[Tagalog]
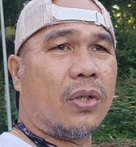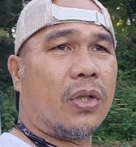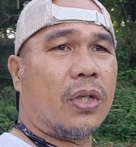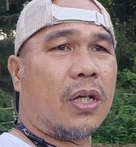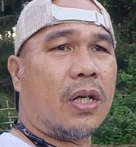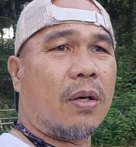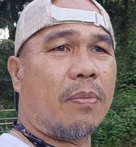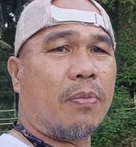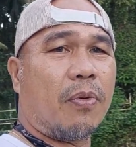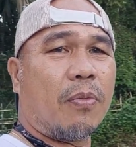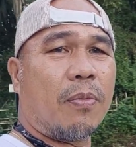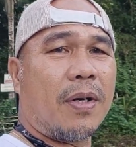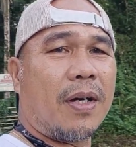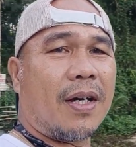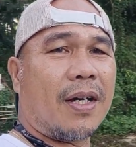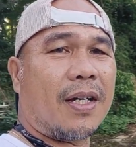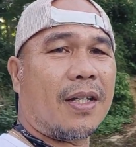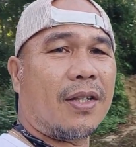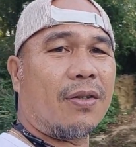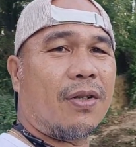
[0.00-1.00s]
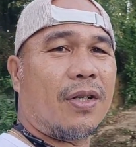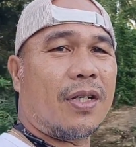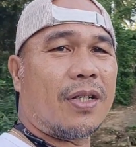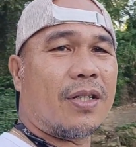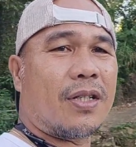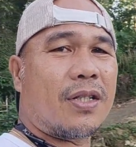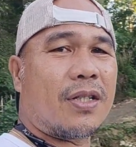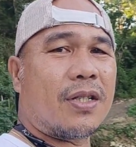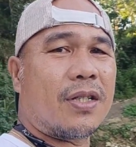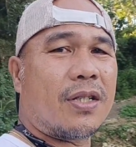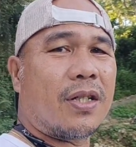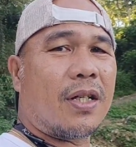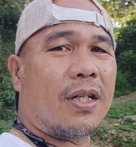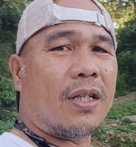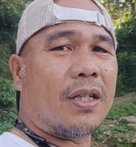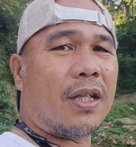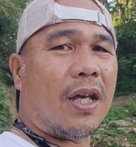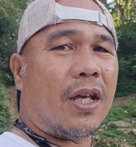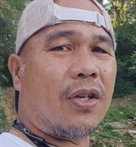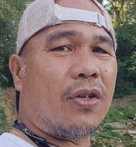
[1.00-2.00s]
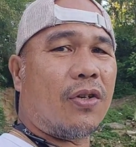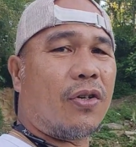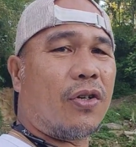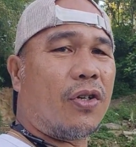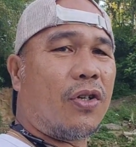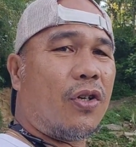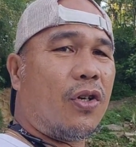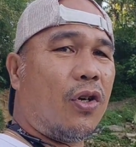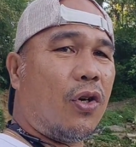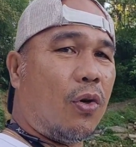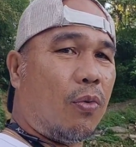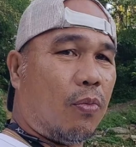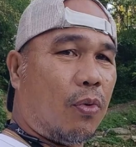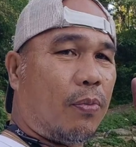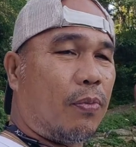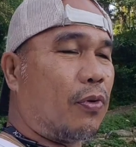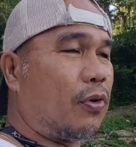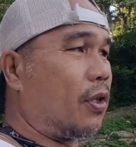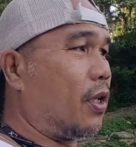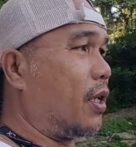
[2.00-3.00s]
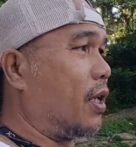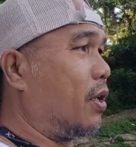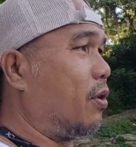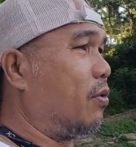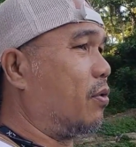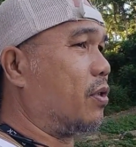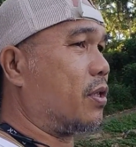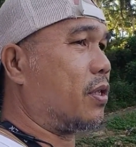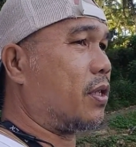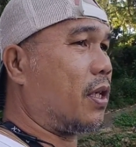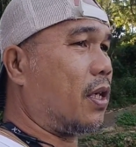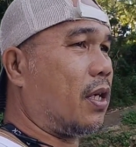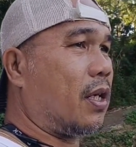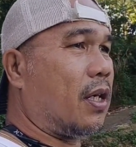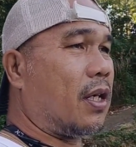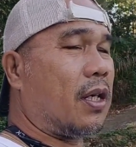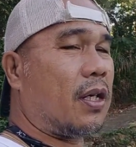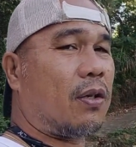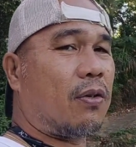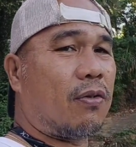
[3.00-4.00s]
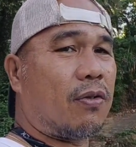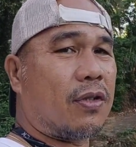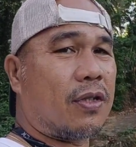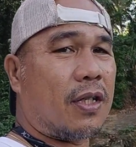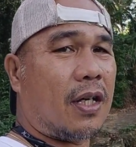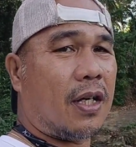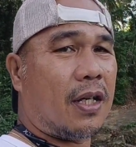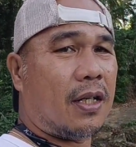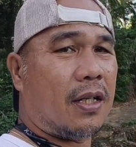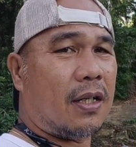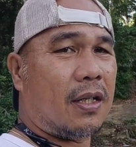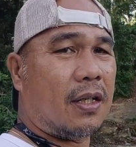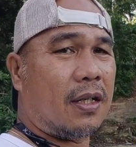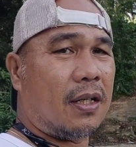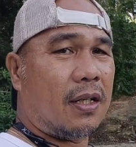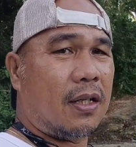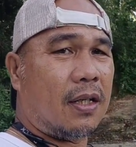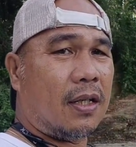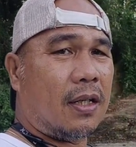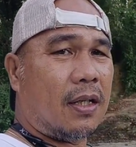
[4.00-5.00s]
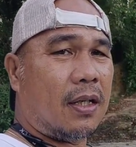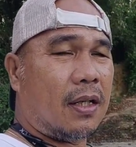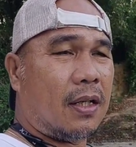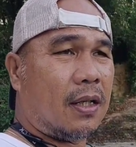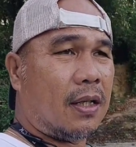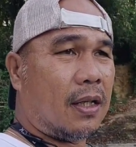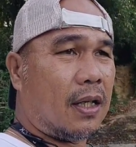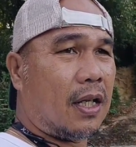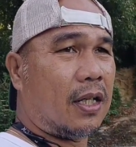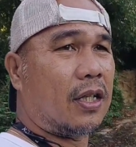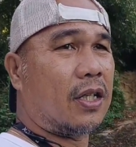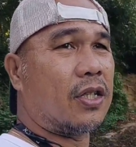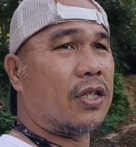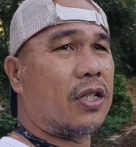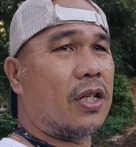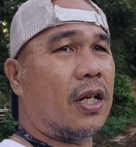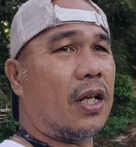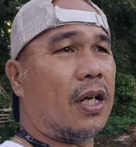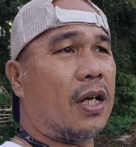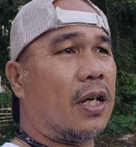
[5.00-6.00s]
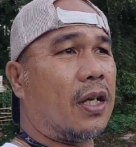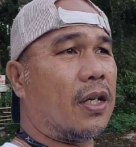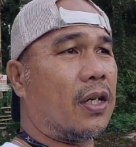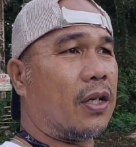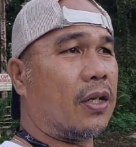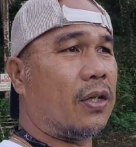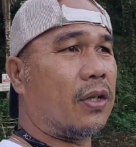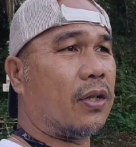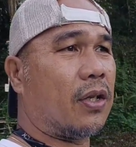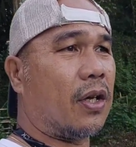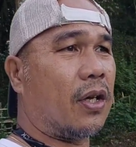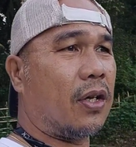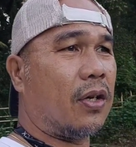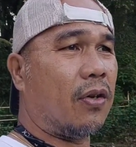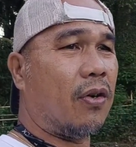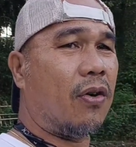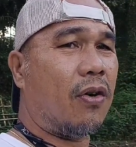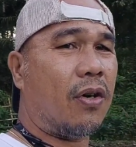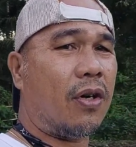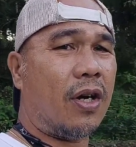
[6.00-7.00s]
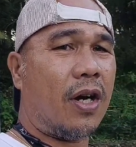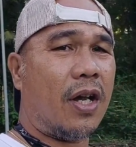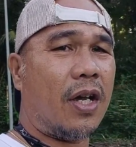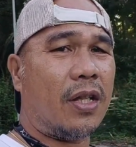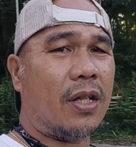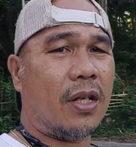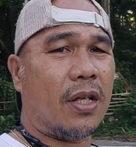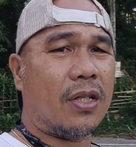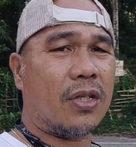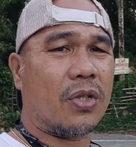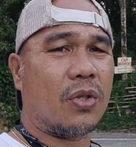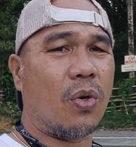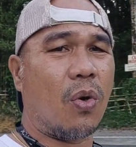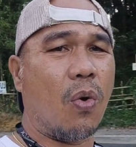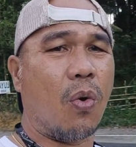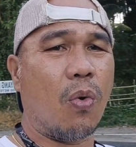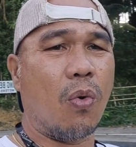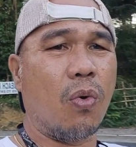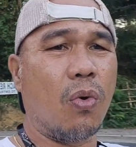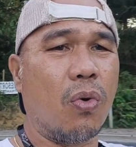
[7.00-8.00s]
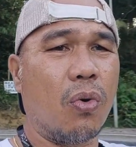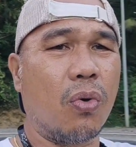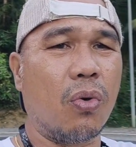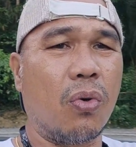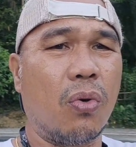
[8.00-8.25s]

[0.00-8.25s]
yun na nga po mga katolits at tayo pupunta na doon sa kung saan natin sila hihintayin. Alright, let's go.